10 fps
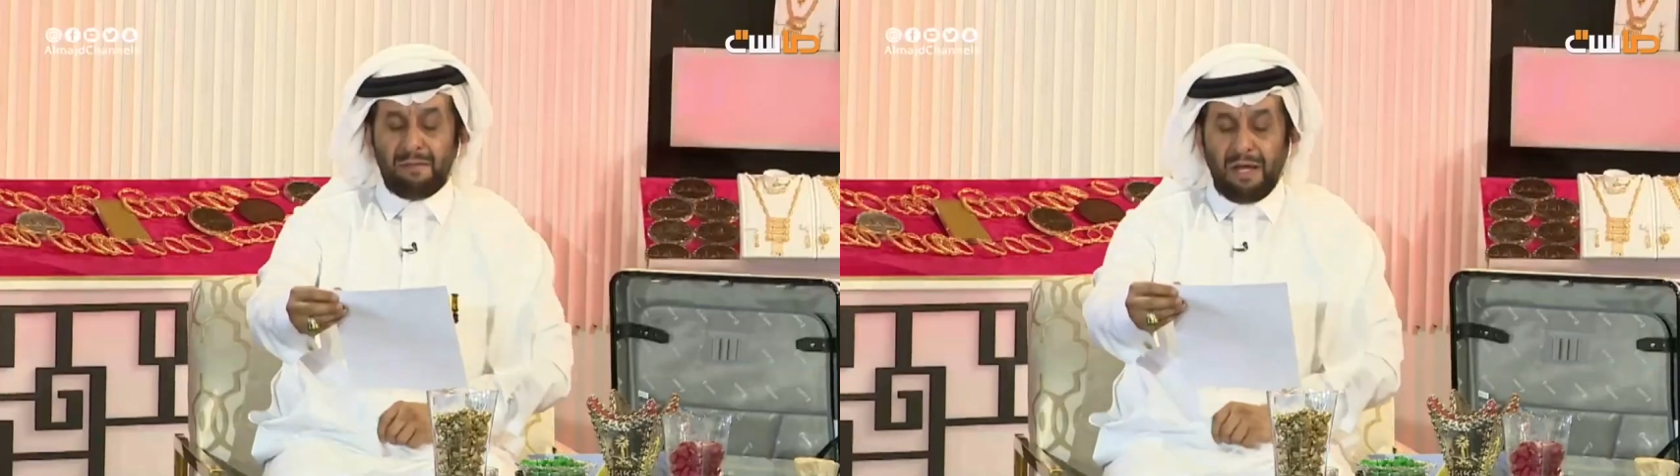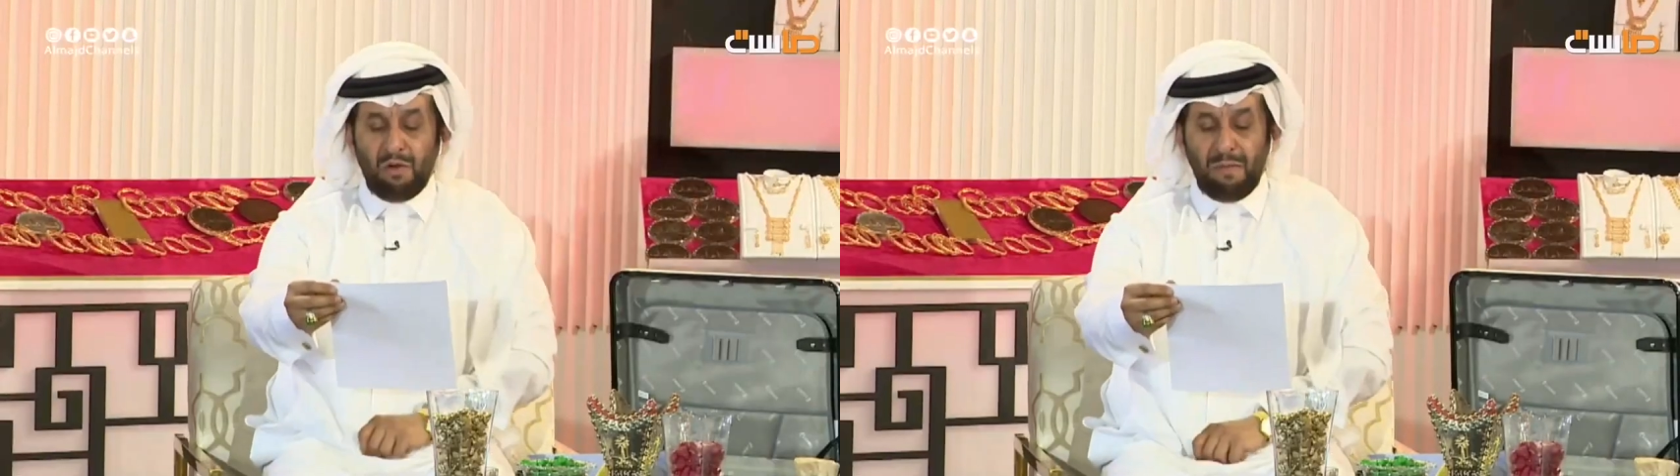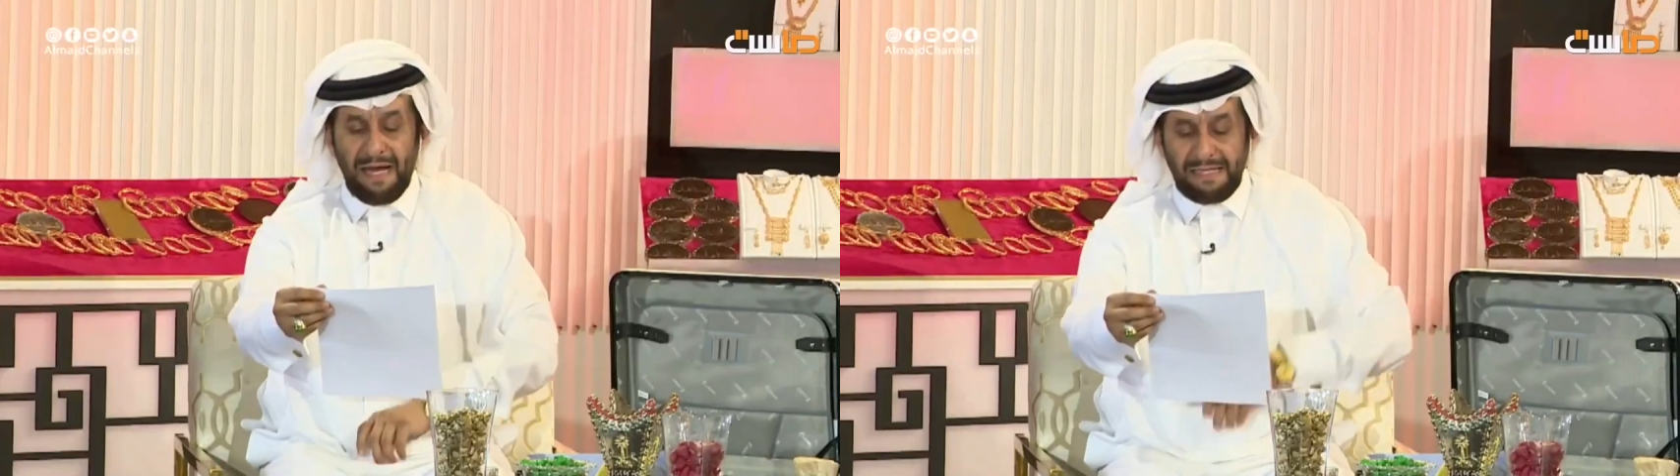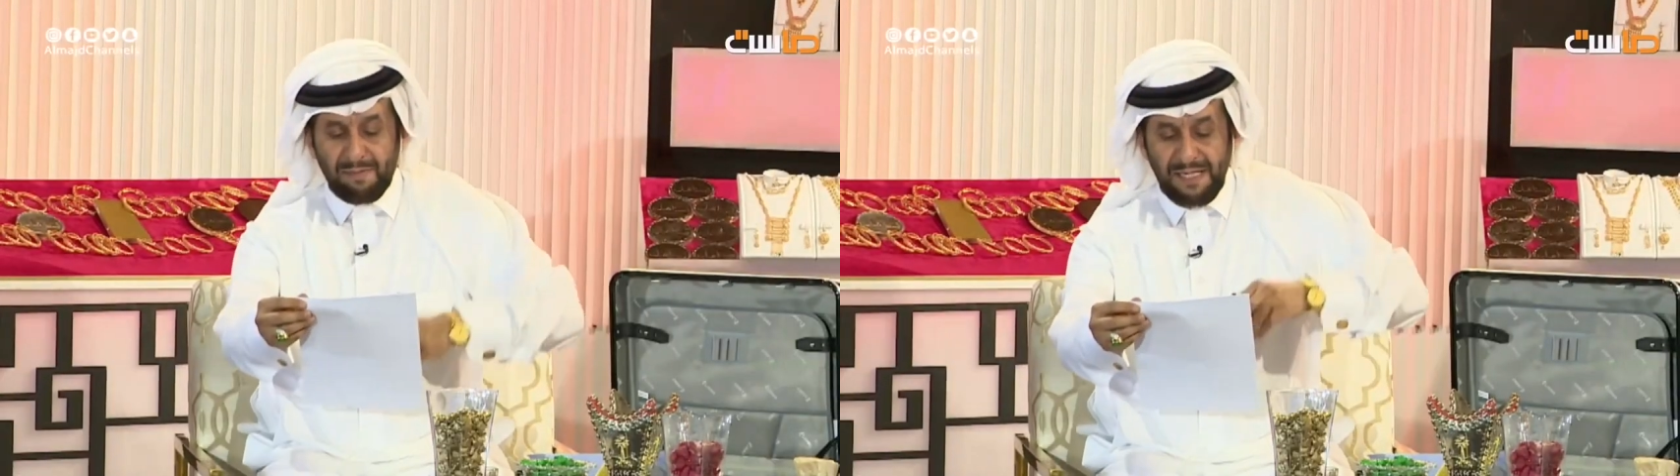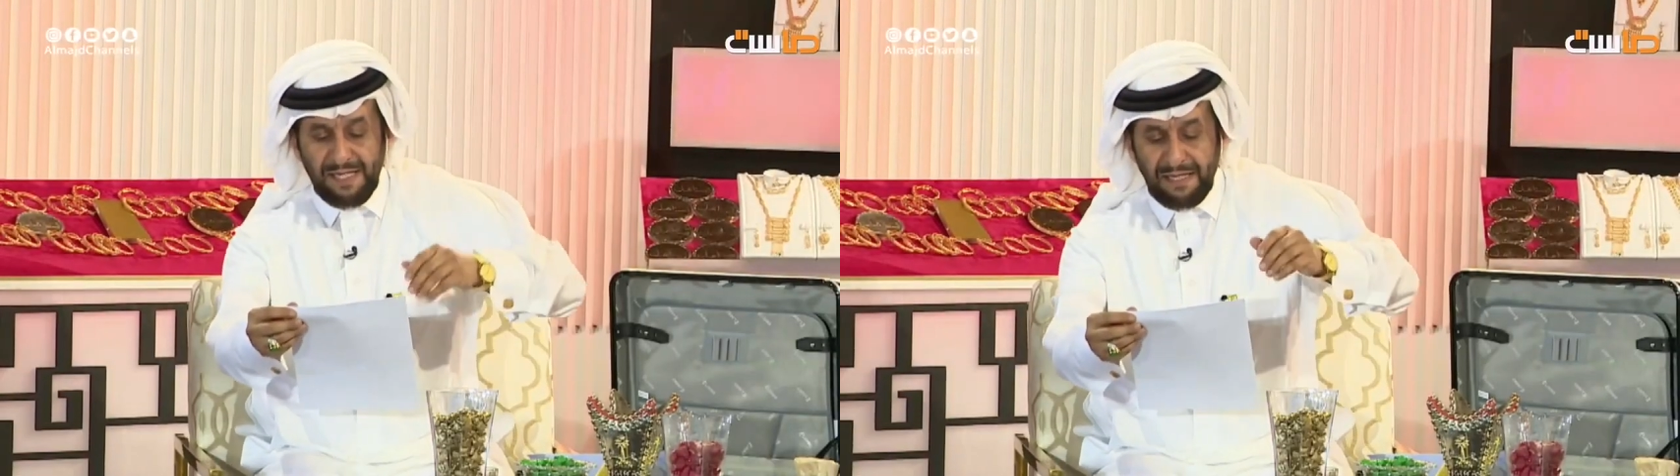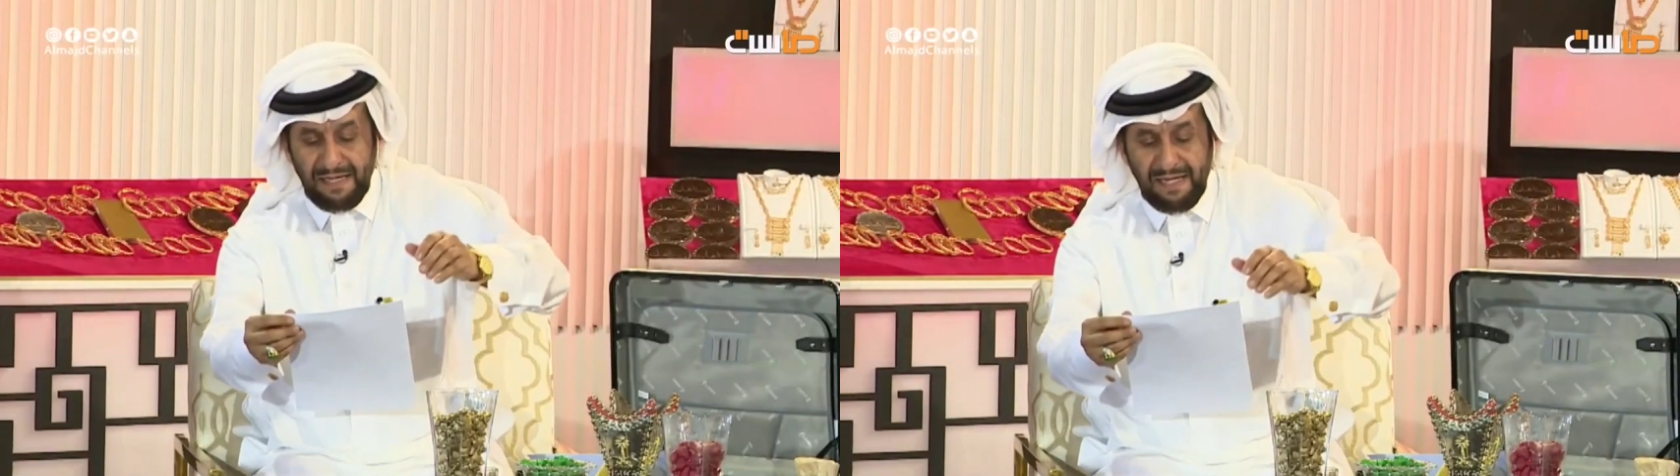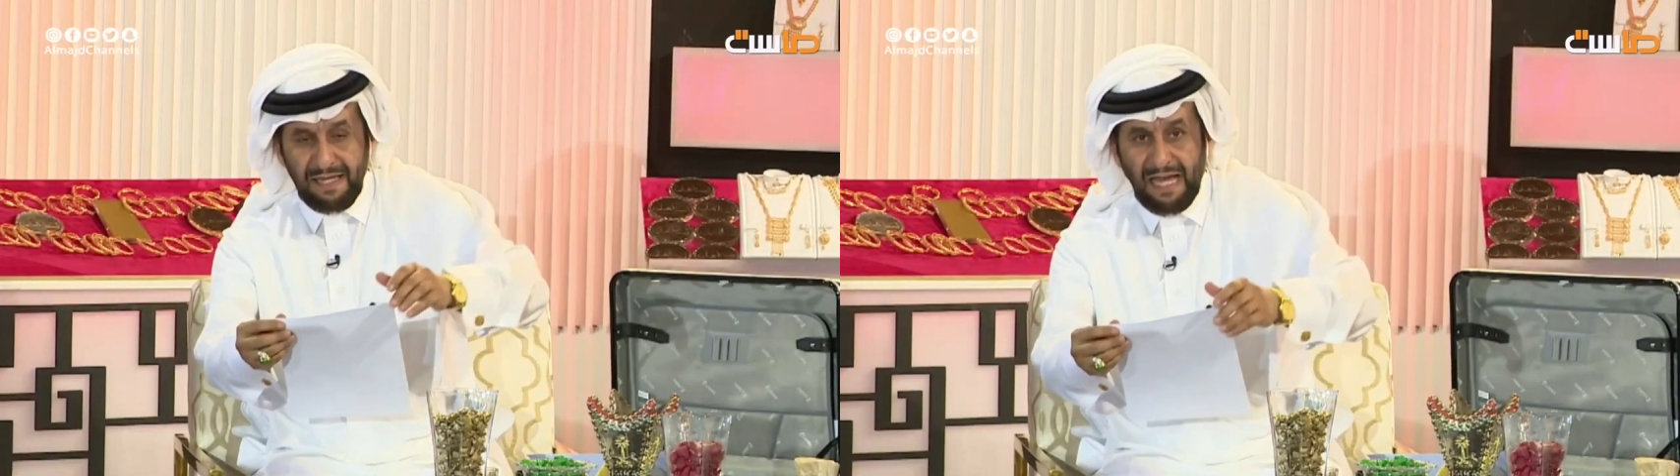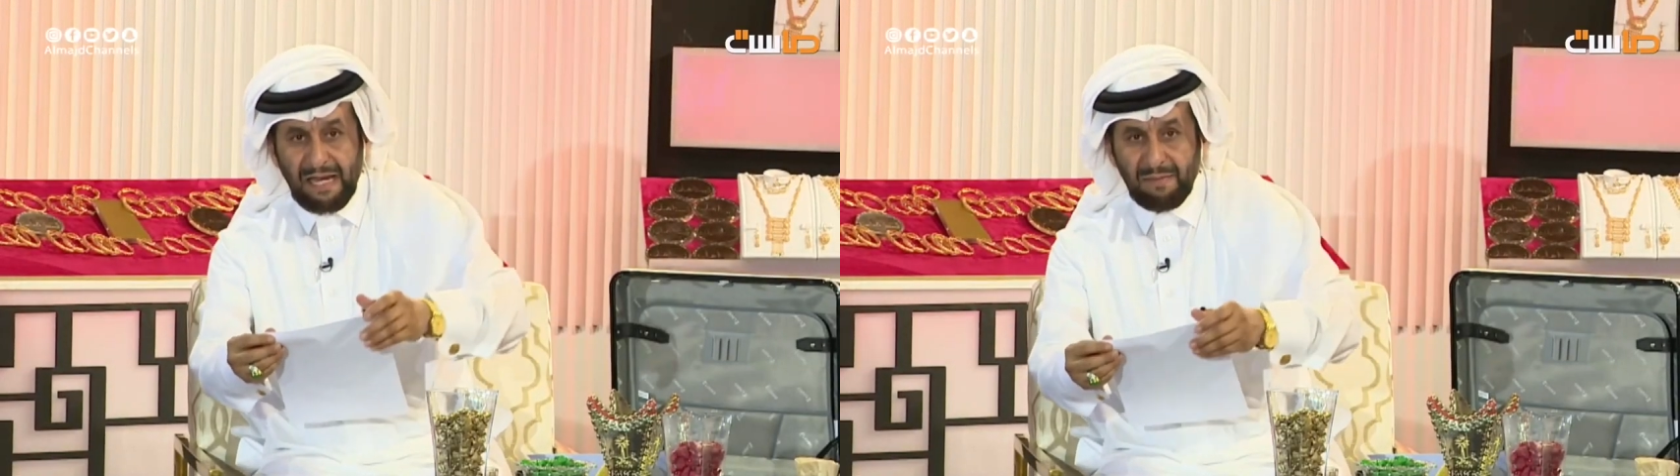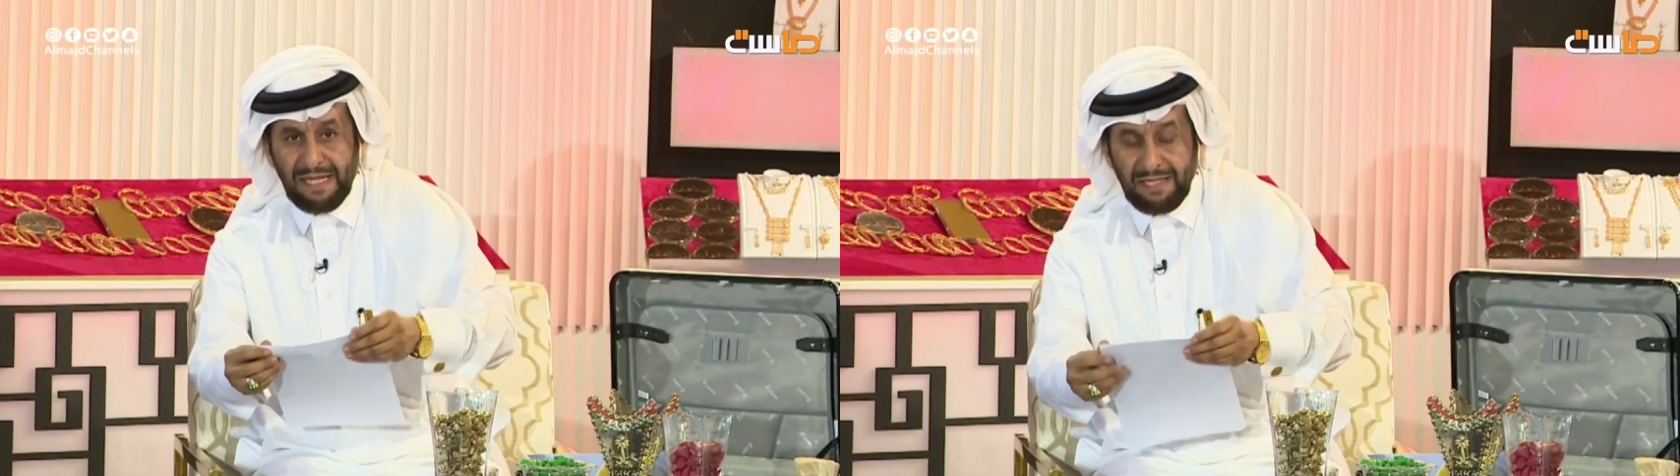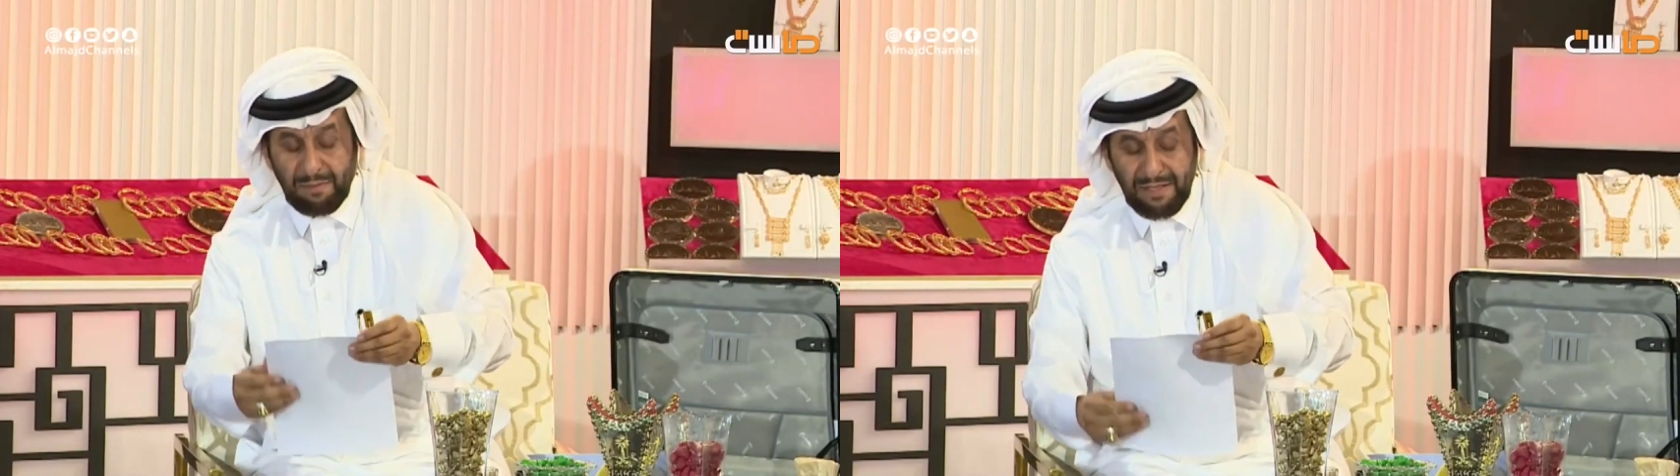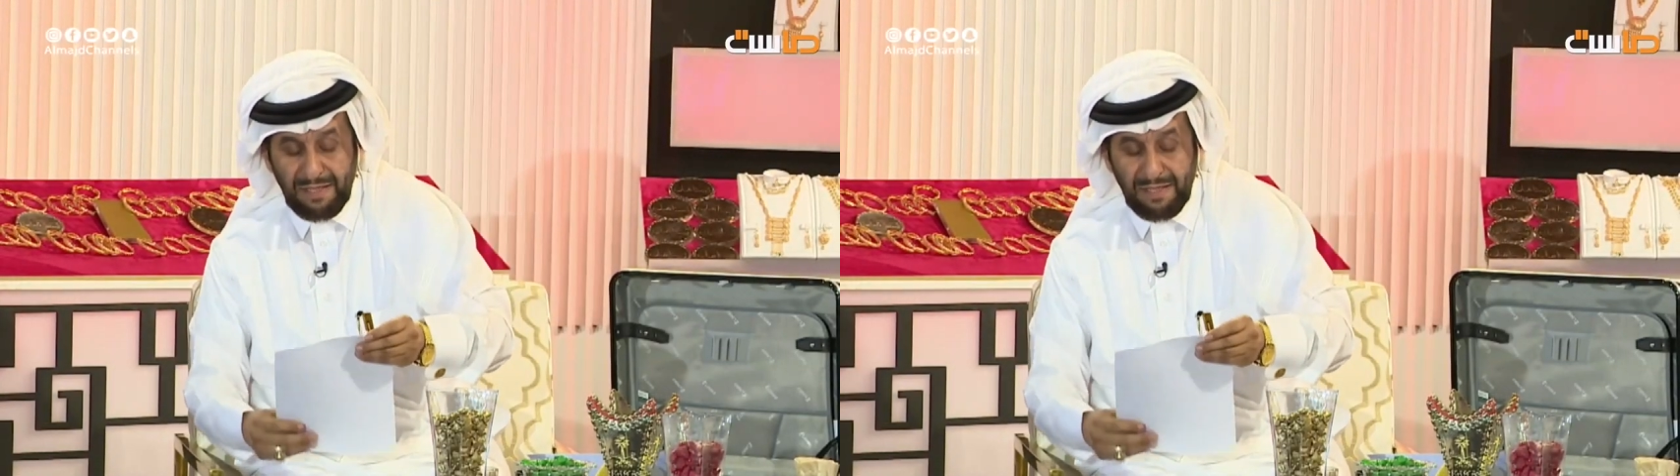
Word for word: ناخذ معلومات بسيطة كذا عن مكتب